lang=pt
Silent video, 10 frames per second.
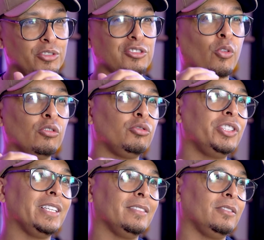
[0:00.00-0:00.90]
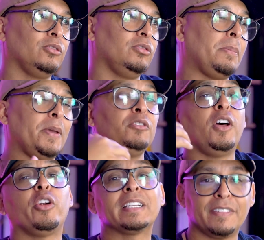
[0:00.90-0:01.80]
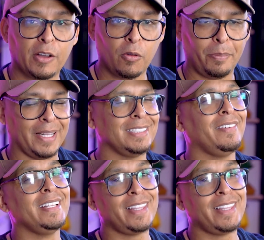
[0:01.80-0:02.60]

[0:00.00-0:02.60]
desconto de Depende do valor que você vai comprar, você vai